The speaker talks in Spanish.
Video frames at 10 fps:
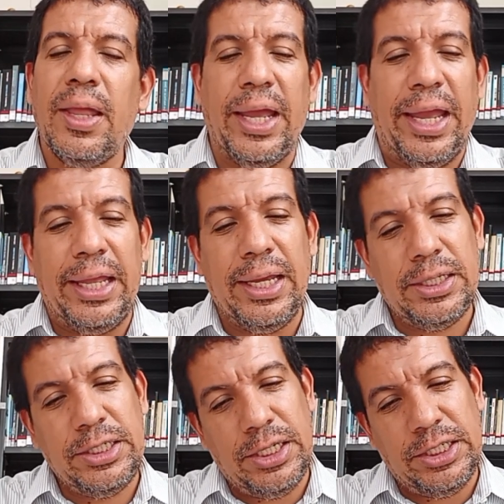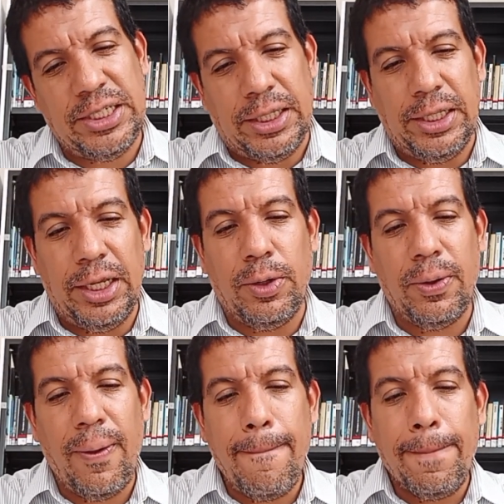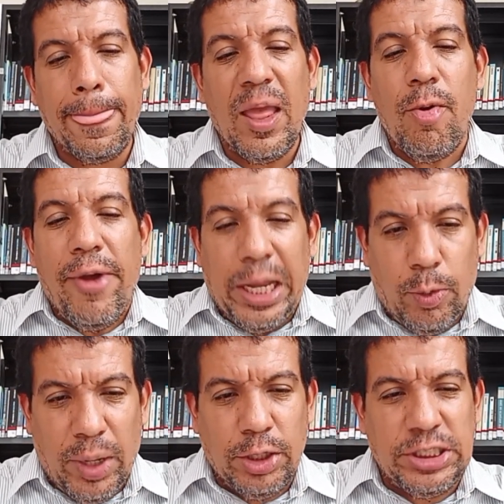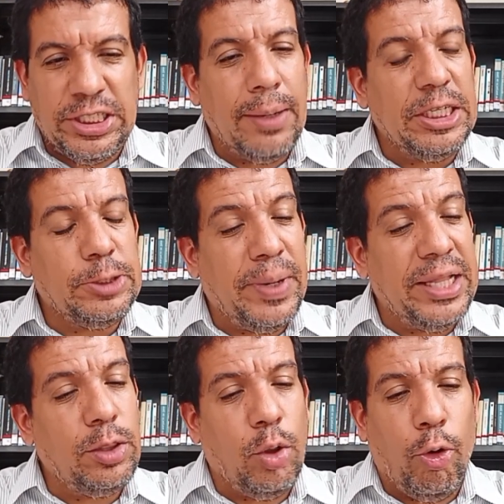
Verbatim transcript: Ella, Cheresade, dijo, ¿y cuál no sería mi espanto,